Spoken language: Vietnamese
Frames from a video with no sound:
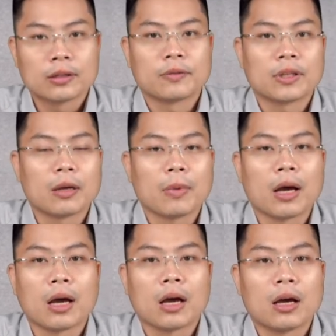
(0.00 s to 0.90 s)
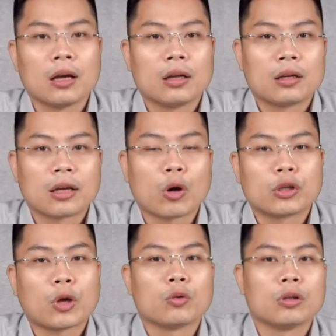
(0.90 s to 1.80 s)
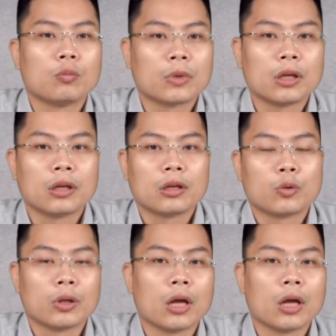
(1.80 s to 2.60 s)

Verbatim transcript: Chính vì thế mà kết quả kinh doanh của những công ty thủy